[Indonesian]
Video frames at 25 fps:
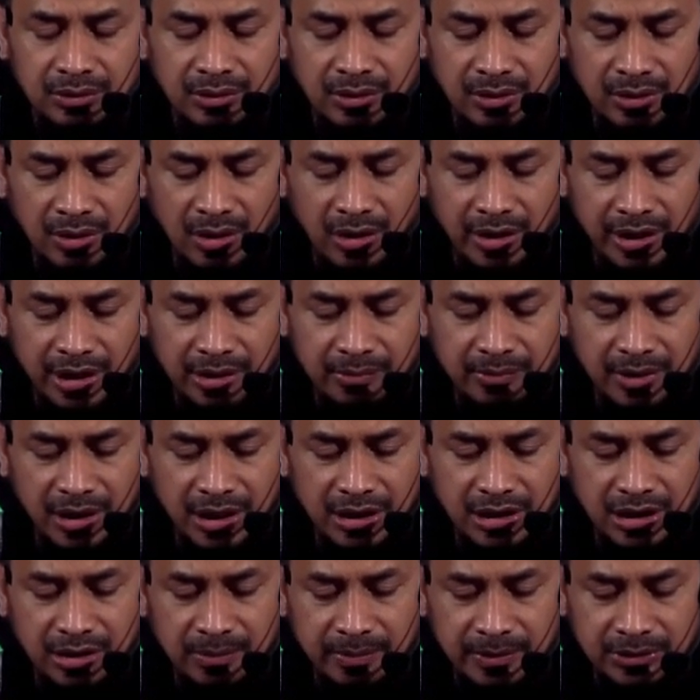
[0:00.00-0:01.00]
orang-orang yang
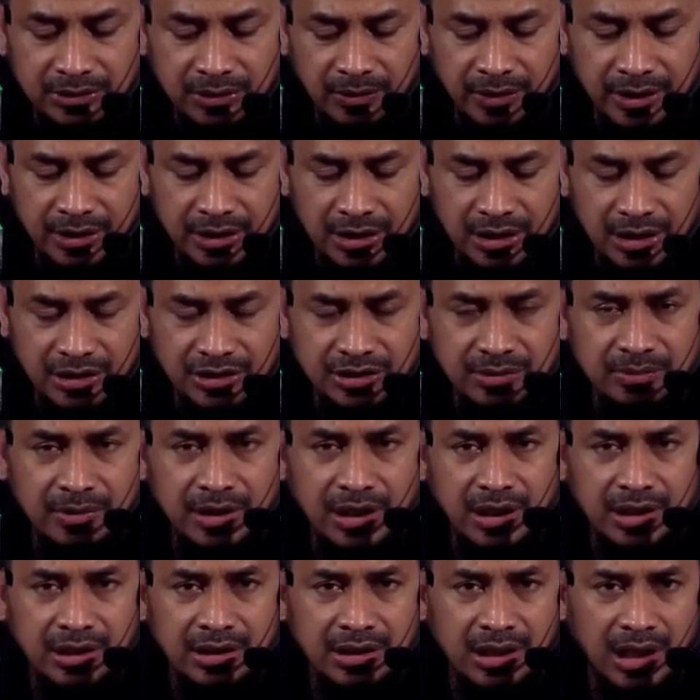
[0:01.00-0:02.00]
mengajak kepada tauhid dengan
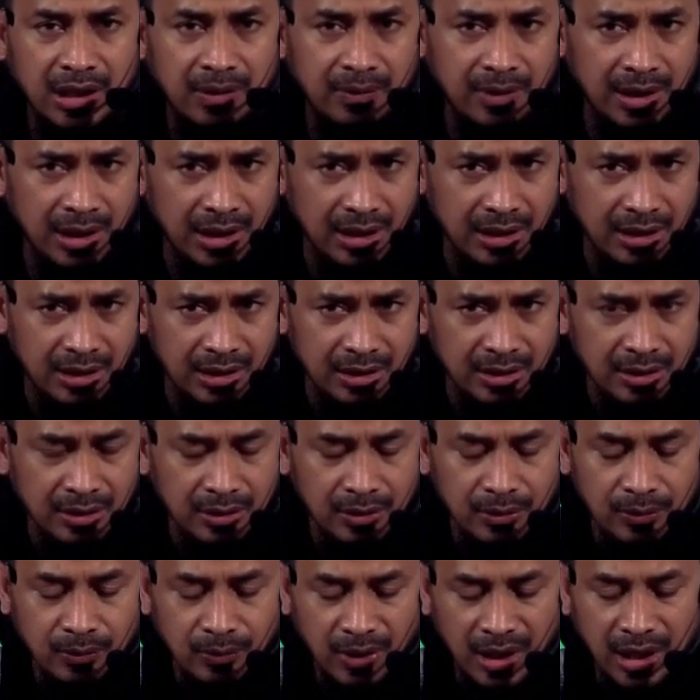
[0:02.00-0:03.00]
sebagai dakwah
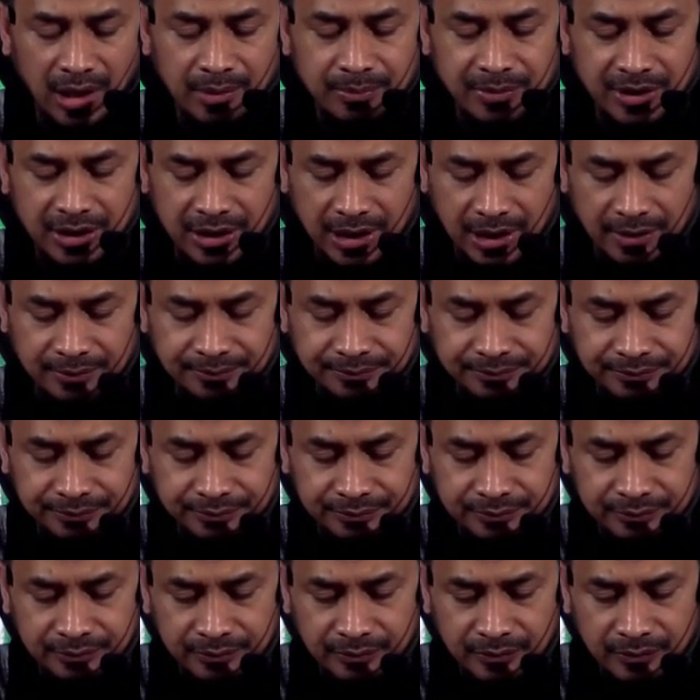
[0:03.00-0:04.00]
Wahabiyah.
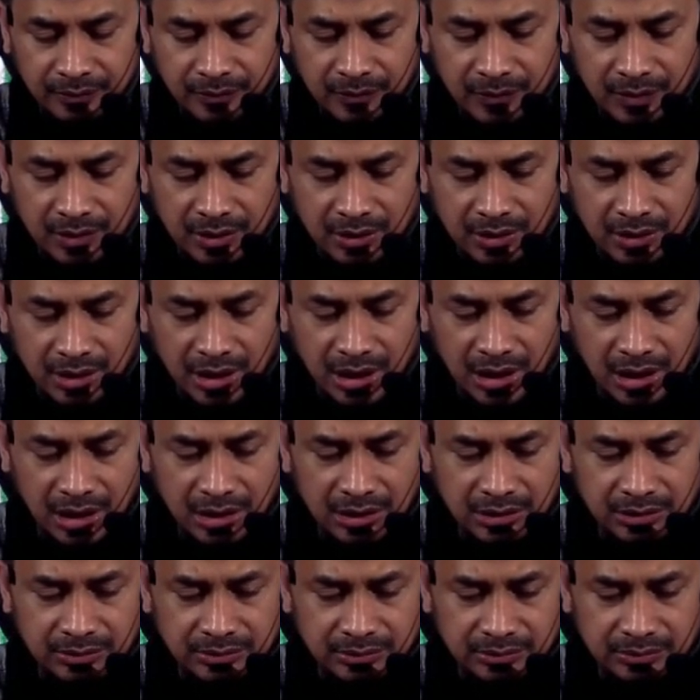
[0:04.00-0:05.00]

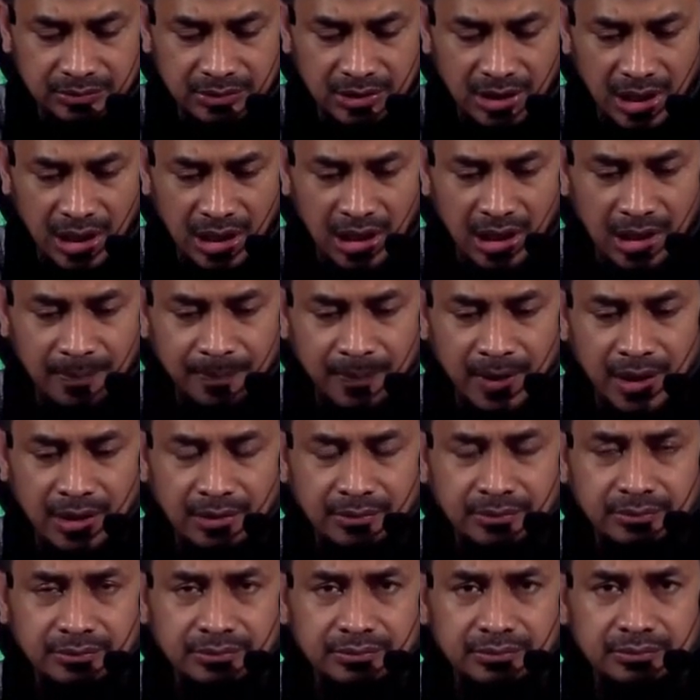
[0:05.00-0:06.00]
Dengan
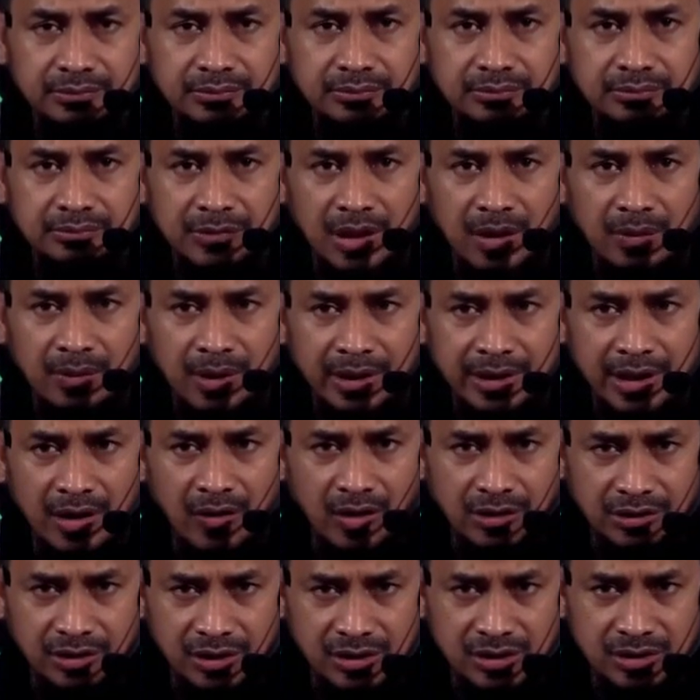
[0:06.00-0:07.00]
anggapan bahwa
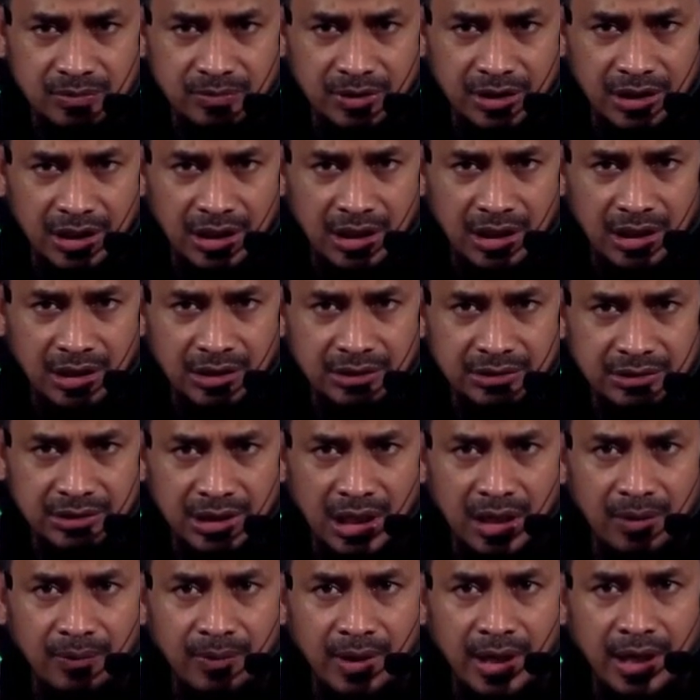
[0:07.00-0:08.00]
dakwah tersebut adalah
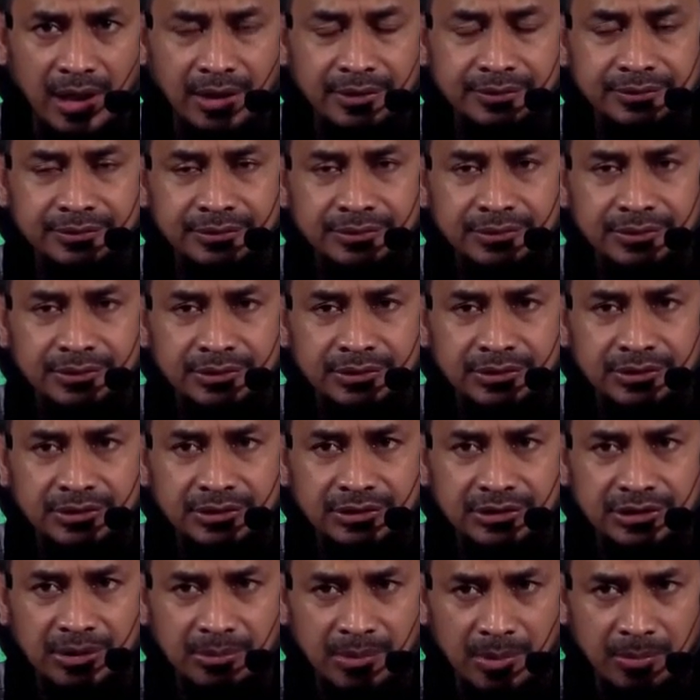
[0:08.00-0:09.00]
dakwah
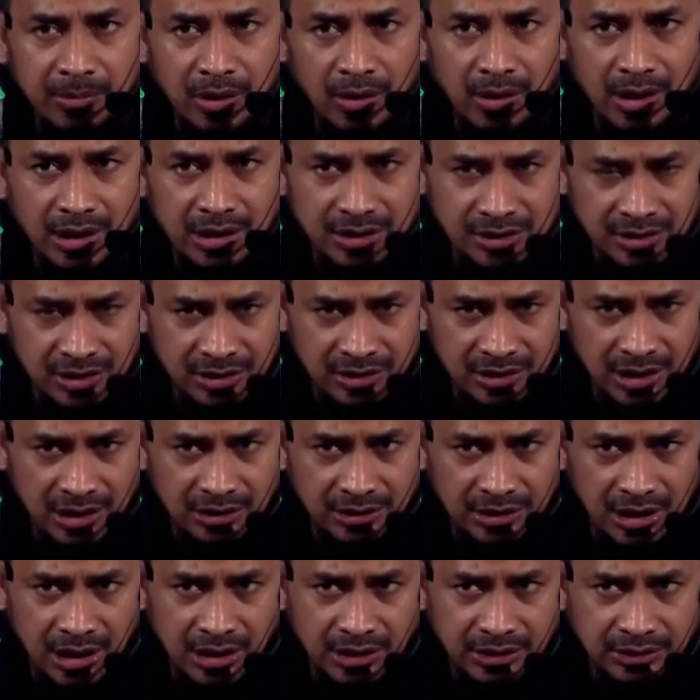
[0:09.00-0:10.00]
yang membawa
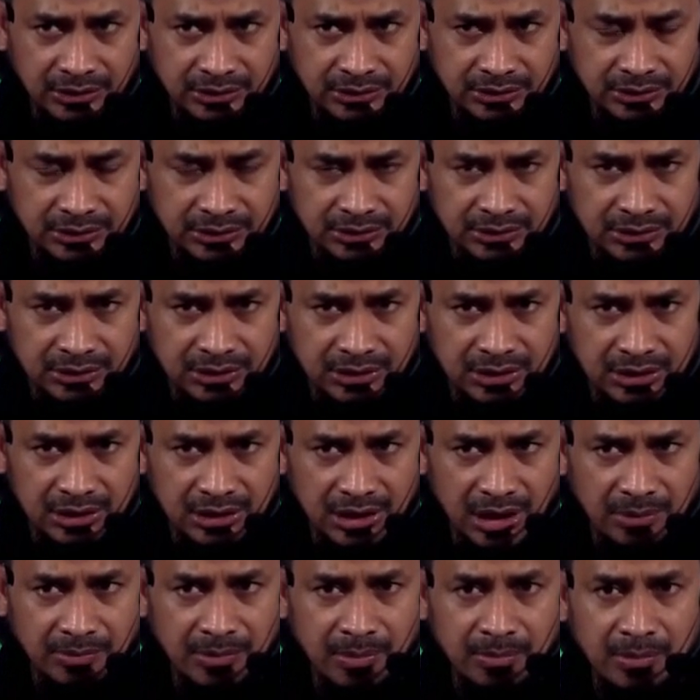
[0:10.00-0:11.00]
kesesatan
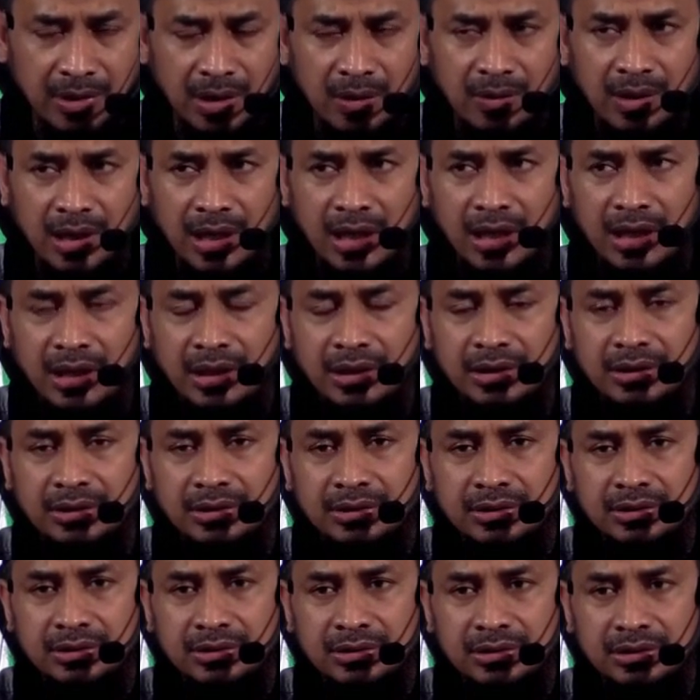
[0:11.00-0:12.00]
dan membawa
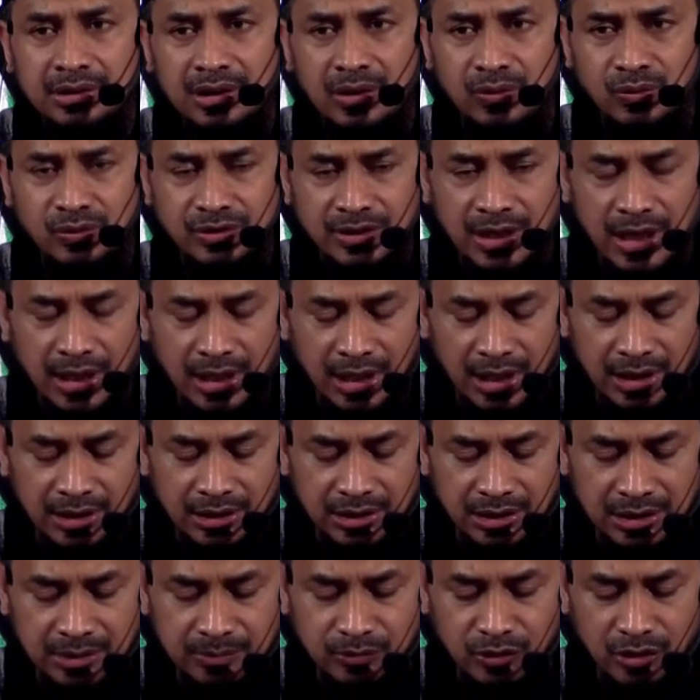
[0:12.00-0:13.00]

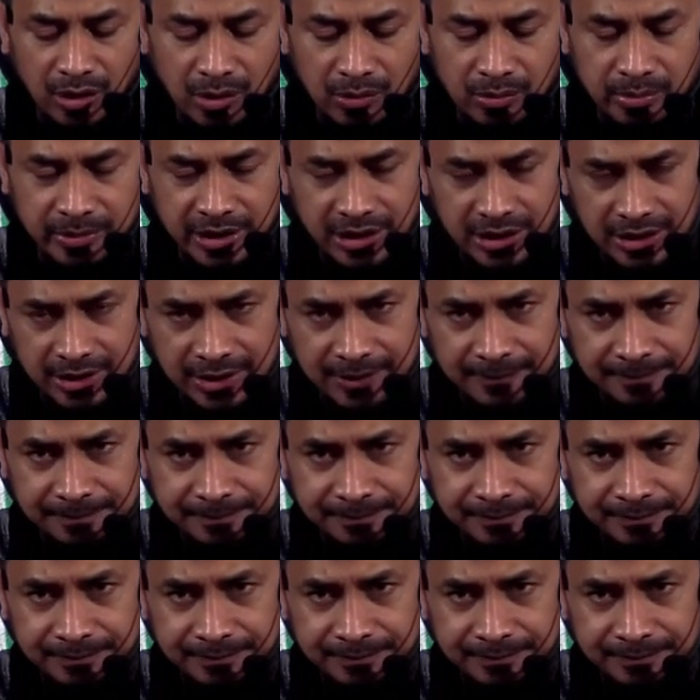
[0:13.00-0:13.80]
kerusakan di muka bumi ini.